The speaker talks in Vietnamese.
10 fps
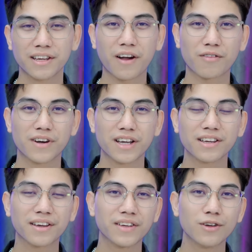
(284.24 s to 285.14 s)
Hy vọng với
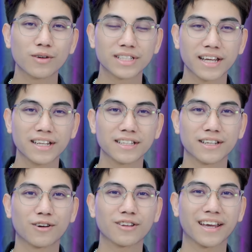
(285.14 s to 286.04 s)
những cái video trên ý,
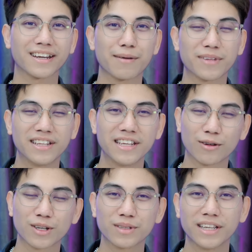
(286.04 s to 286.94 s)
thì nó có thể đem đến
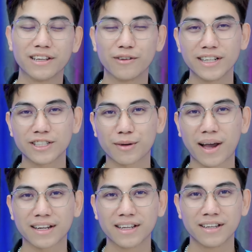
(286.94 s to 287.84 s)
nhiều thông tin hữu ích cho các
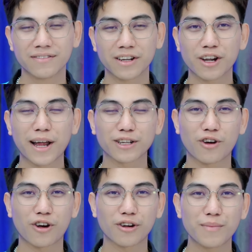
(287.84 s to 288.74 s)
bạn. Nếu các bạn
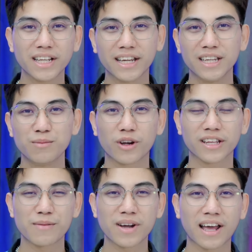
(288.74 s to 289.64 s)
có bất kỳ một
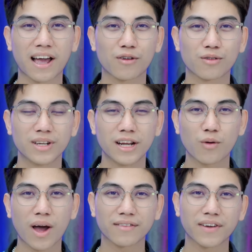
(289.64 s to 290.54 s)
cái thắc mắc nào
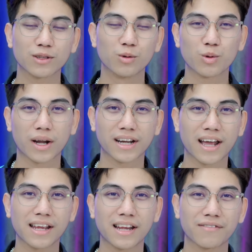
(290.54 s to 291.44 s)
liên quan về thủ thuật
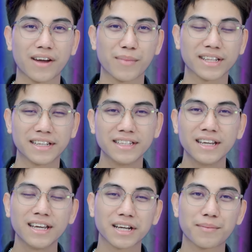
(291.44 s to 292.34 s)
hay là về máy tính,
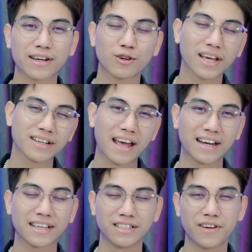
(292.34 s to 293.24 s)
các bạn có thể để
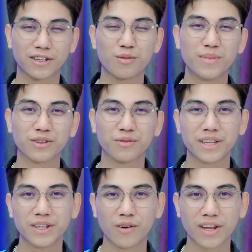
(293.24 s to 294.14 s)
lại dưới phần comment của
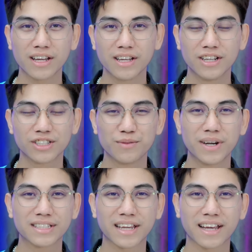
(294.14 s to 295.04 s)
video nhé. Chúng
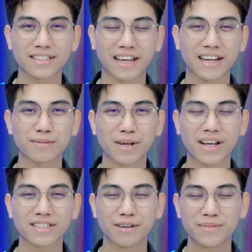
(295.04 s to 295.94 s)
mình sẽ giải đáp thắc
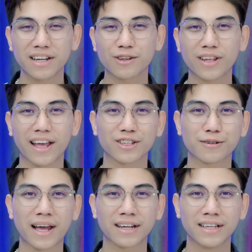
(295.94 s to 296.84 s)
mắc sớm nhất có thể cho
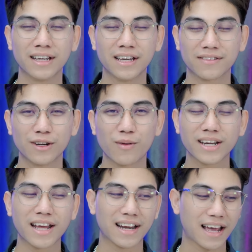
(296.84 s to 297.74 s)
các bạn. Đừng
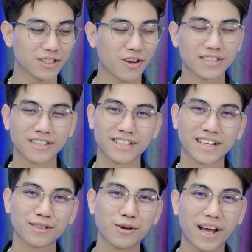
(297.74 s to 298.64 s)
quên để lại cho sửa
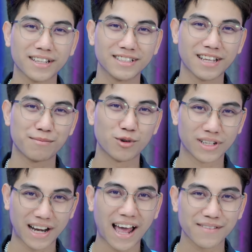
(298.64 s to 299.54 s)
chữa laptop hai mươi tư giờ một
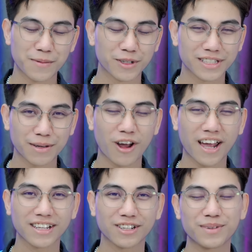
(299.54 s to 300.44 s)
like và một
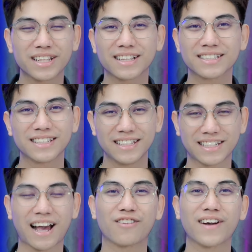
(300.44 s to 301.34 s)
subscribe. Còn bây giờ xin
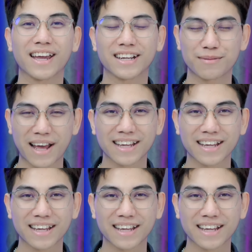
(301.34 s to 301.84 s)
chào và hẹn gặp